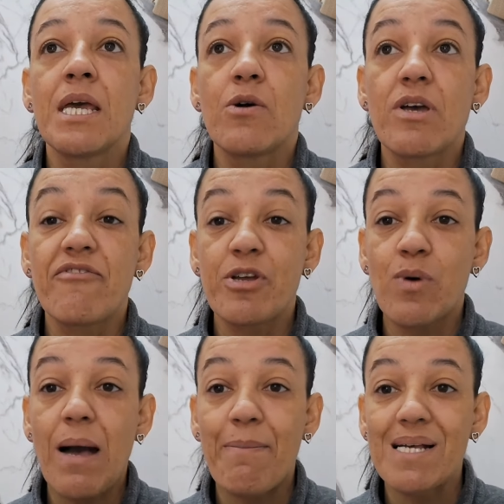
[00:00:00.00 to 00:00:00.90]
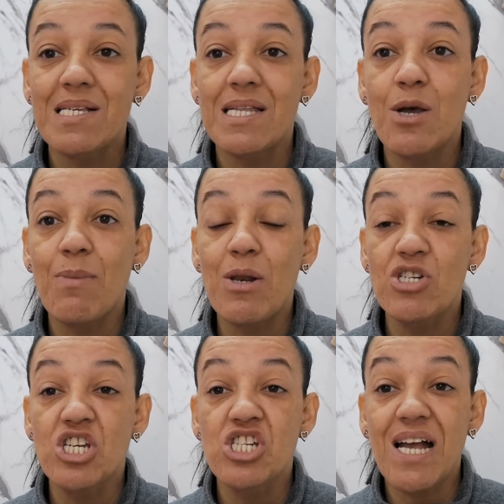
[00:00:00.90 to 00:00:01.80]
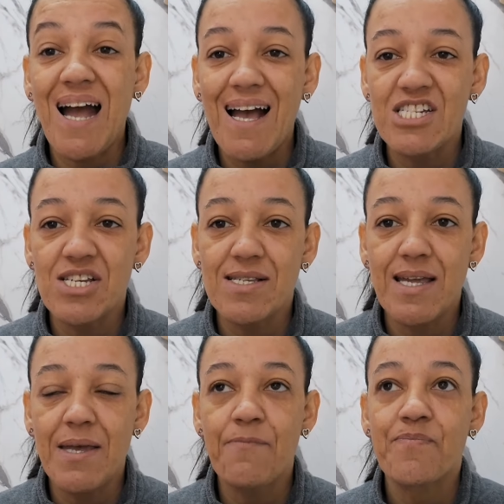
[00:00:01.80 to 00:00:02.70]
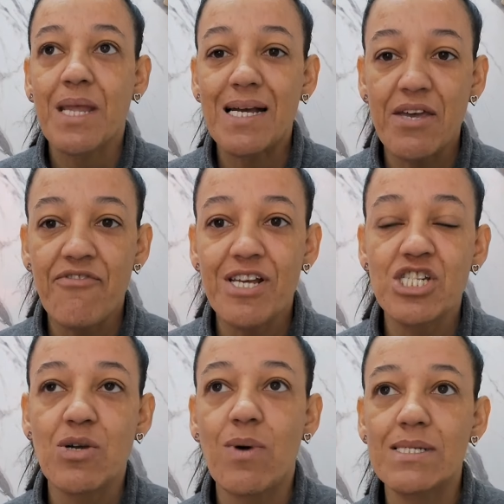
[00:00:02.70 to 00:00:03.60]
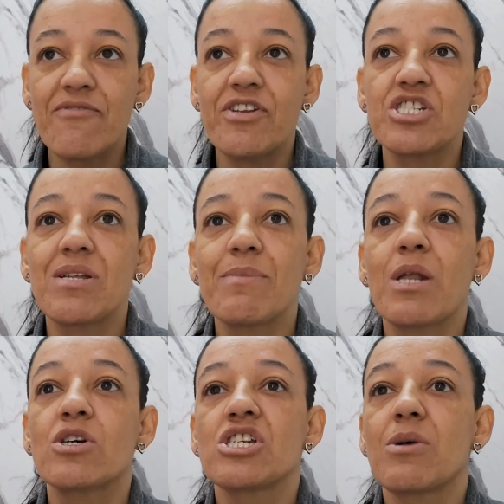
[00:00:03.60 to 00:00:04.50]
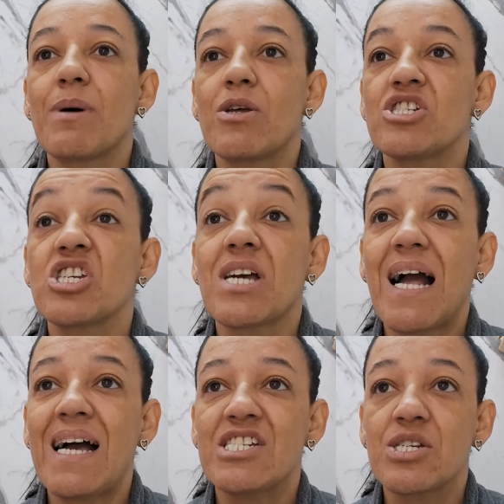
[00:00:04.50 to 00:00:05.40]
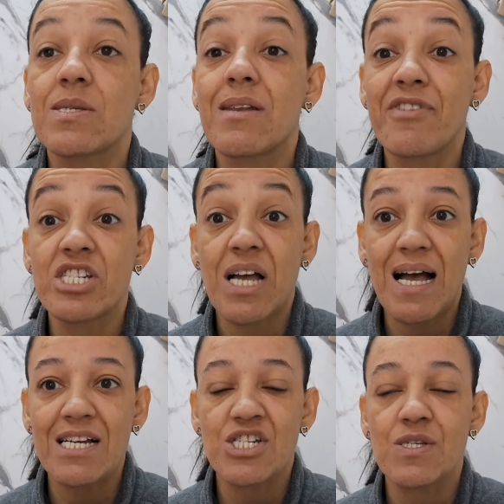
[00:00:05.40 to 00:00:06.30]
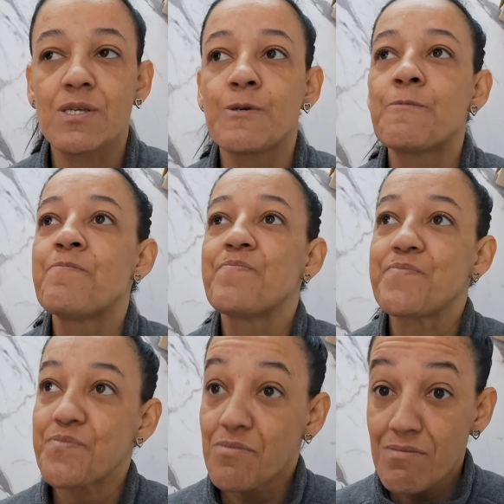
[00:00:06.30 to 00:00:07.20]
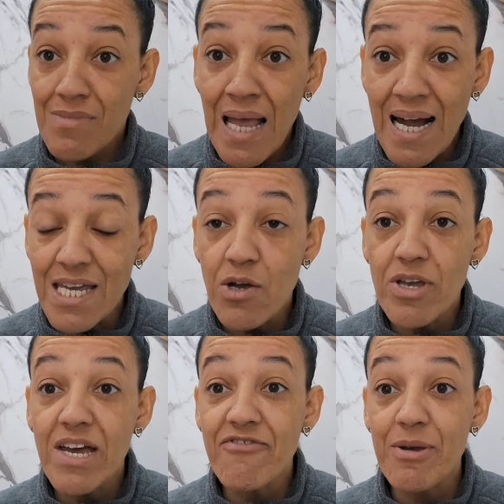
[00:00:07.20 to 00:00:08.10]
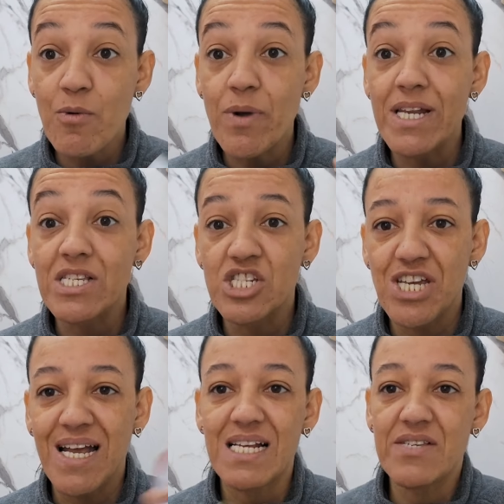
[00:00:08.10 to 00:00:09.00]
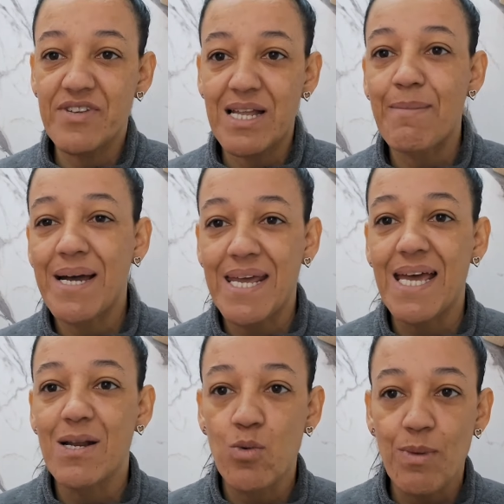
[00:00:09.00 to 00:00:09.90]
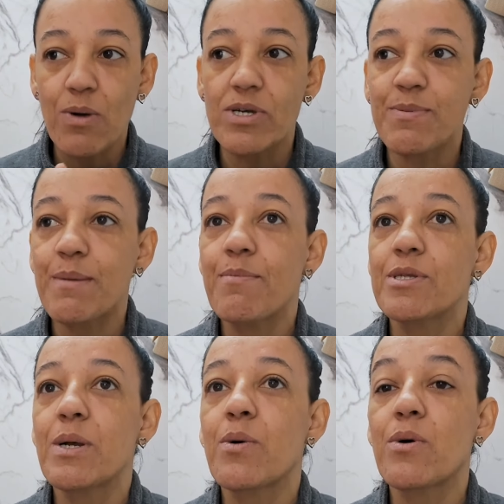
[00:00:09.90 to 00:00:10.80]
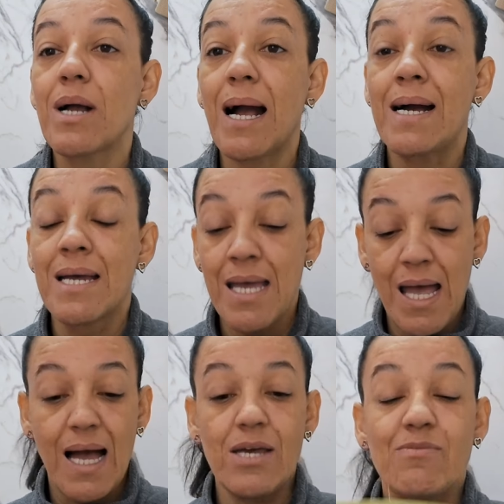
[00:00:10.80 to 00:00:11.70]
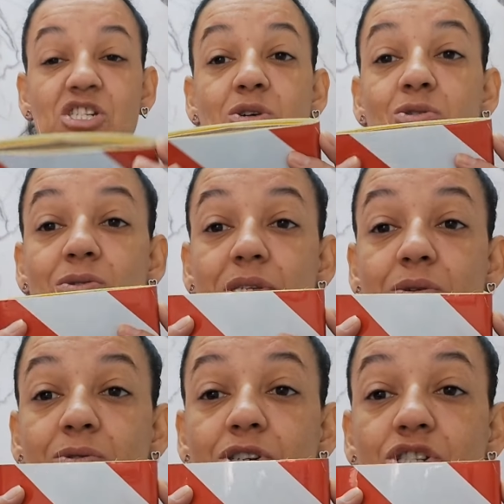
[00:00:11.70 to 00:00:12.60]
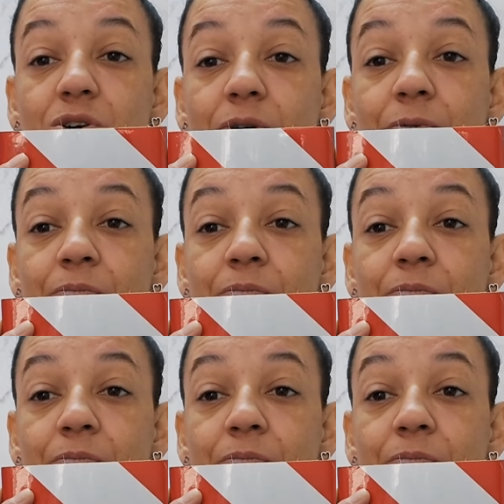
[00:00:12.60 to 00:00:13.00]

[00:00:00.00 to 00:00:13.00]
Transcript: Eu ia ver um rapaz que tem uma loja de caixas, né? Aqui em frente, quase em frente da minha loja, tem uma loja de caixas. Ele vende caixas. Aí eu ia ver com ele se tinha aquelas fitas amarelas, alguma coisa pra me poder colocar. Aí o Michel trouxe hoje, ó.